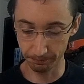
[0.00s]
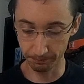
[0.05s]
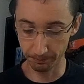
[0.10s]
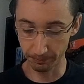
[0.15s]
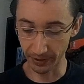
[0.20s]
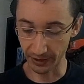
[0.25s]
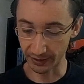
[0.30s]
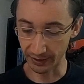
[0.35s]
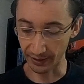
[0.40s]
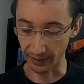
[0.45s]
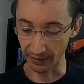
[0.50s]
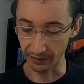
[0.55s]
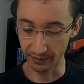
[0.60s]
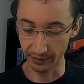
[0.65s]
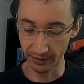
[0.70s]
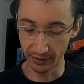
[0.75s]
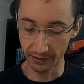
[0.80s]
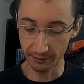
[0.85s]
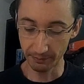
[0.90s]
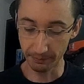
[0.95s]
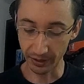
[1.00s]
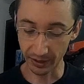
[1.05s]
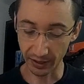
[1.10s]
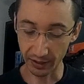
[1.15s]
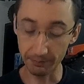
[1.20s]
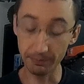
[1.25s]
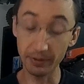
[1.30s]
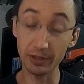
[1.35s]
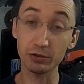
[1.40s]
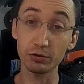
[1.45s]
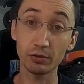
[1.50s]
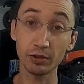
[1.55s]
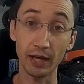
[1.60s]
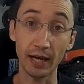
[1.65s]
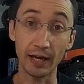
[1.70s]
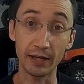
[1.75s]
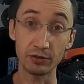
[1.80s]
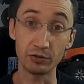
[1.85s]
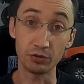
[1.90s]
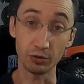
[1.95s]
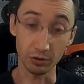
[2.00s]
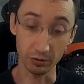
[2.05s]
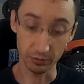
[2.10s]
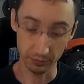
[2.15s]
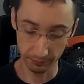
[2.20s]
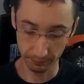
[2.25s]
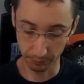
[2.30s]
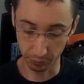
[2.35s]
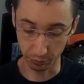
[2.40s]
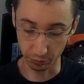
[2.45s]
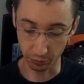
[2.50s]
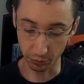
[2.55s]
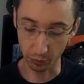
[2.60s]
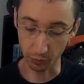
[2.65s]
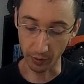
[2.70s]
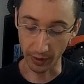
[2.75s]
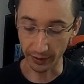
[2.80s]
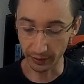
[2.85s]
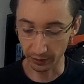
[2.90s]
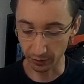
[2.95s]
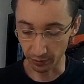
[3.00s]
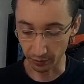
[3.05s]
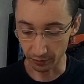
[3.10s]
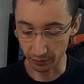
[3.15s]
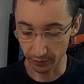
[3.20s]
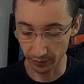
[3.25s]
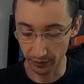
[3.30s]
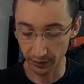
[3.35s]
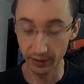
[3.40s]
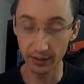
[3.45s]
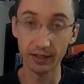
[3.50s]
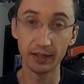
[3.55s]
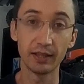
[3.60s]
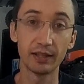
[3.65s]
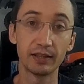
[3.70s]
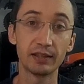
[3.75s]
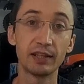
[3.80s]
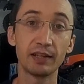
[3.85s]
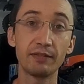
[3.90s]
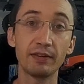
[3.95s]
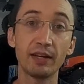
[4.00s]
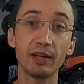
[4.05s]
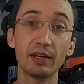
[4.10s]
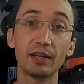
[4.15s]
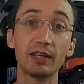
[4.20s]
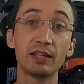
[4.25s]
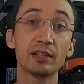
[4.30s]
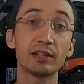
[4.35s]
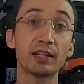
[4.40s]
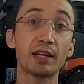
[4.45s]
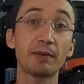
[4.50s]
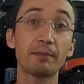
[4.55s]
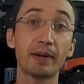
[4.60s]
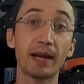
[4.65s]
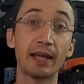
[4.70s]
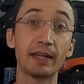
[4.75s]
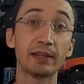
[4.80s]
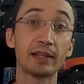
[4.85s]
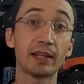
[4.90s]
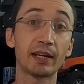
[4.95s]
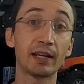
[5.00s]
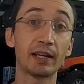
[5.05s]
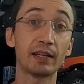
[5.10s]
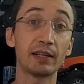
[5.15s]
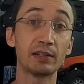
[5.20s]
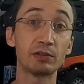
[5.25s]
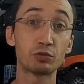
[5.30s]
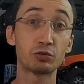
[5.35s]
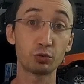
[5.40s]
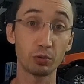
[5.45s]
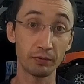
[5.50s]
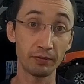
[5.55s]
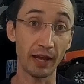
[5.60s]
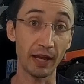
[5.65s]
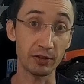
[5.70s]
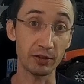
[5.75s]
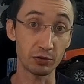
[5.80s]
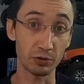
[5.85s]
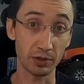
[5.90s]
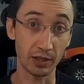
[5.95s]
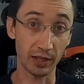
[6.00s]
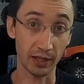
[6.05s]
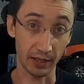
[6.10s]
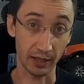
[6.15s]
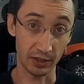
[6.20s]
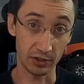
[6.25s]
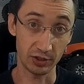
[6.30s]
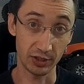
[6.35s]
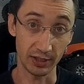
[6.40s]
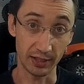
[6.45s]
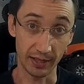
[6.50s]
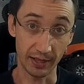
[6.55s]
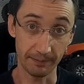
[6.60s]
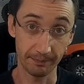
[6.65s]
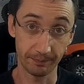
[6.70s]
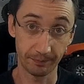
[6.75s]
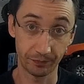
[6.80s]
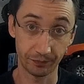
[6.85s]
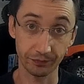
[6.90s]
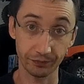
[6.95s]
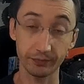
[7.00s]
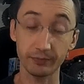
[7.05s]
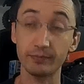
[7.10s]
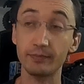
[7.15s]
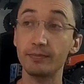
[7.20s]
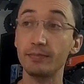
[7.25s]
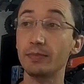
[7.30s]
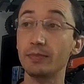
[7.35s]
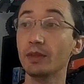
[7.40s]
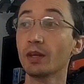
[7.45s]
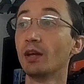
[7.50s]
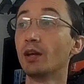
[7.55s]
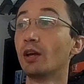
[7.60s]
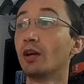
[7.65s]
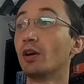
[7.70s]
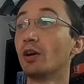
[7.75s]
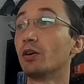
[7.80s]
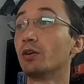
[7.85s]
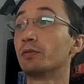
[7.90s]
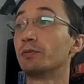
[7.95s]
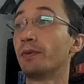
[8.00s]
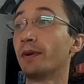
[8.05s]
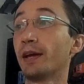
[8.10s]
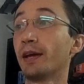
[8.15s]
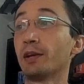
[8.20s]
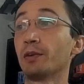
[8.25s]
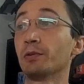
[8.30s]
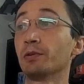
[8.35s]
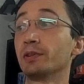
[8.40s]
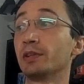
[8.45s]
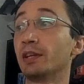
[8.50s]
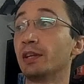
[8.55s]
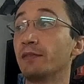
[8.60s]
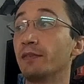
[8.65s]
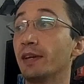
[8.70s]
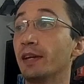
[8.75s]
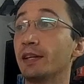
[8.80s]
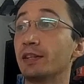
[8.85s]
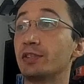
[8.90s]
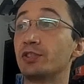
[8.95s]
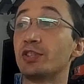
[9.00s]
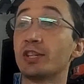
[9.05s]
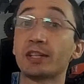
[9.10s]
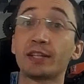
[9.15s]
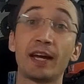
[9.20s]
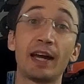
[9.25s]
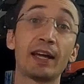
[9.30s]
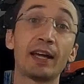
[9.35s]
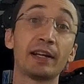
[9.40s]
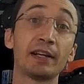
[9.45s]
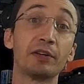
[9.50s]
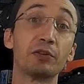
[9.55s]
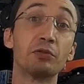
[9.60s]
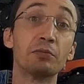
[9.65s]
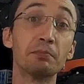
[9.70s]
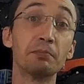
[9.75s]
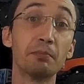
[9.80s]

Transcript: Perché? perché il personaggio, punto 4, deve intraprendere il suo viaggio di crescita, ovvero deve cercare un